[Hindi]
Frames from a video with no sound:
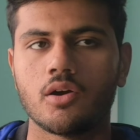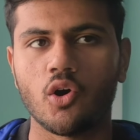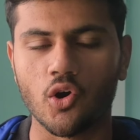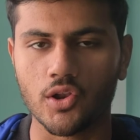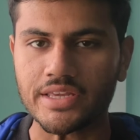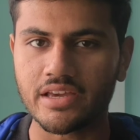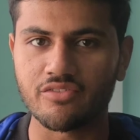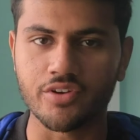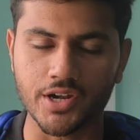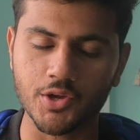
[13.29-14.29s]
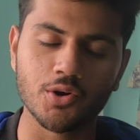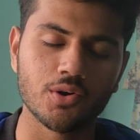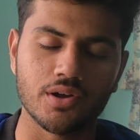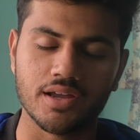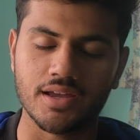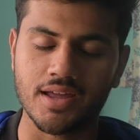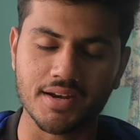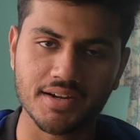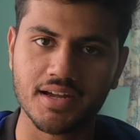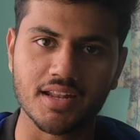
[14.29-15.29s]
और ये वीडियो
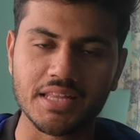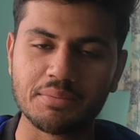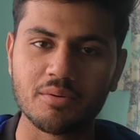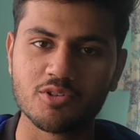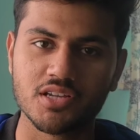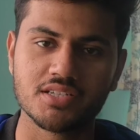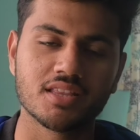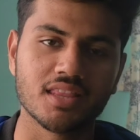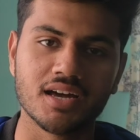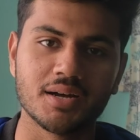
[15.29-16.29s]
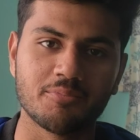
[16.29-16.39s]
एडिट करने में मुझे जितना